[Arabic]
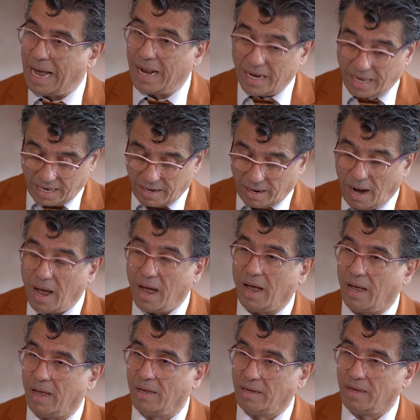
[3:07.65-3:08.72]

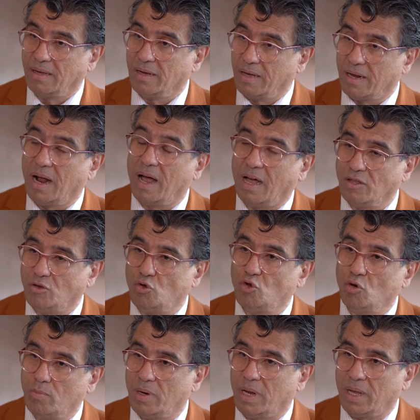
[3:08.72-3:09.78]
القراءة قراءة
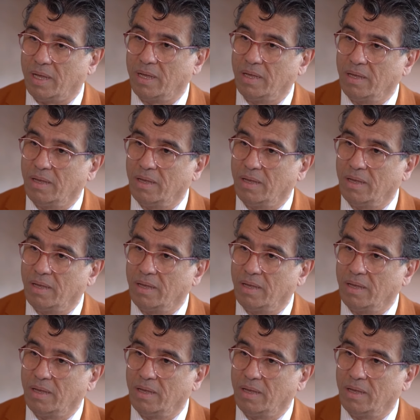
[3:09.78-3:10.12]
جملة